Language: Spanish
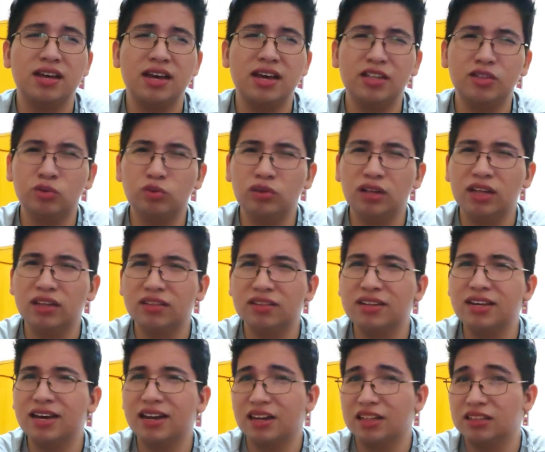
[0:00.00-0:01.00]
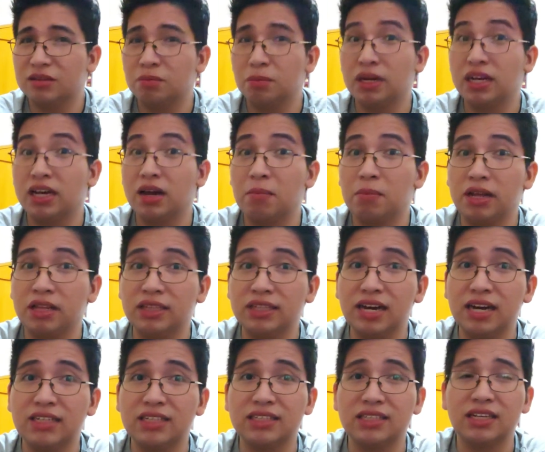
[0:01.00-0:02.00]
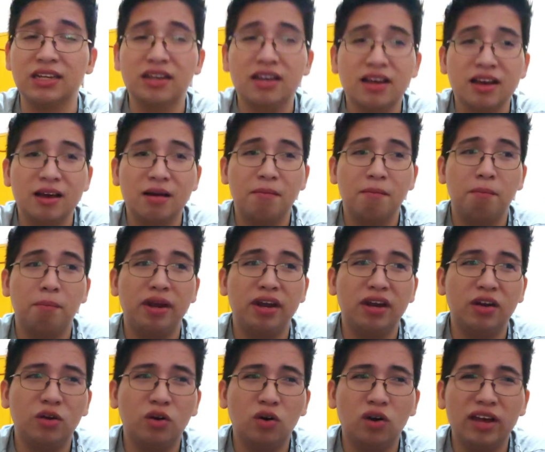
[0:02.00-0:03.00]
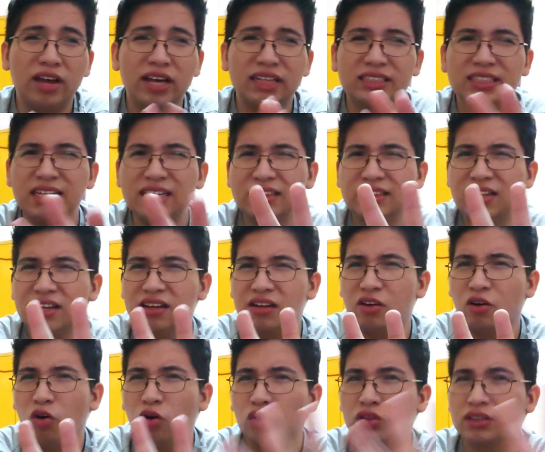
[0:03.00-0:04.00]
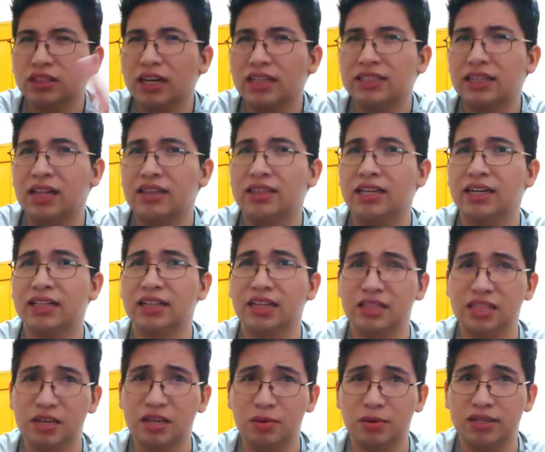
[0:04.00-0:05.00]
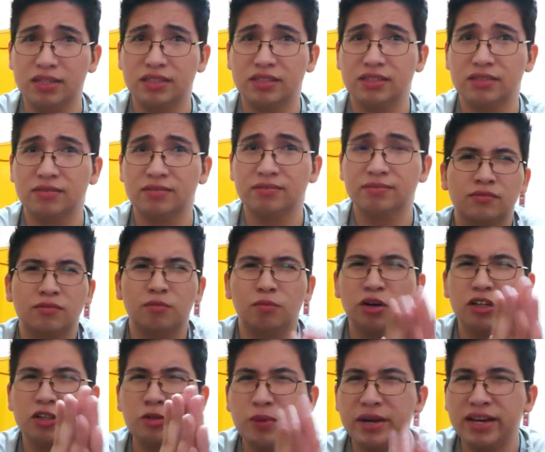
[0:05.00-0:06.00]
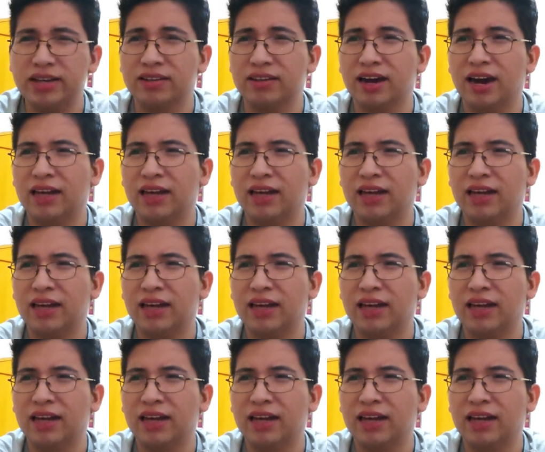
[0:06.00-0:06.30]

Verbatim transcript: Es una teoría que siempre hay que plantearse, pero existen otras alternativas. Pues bien,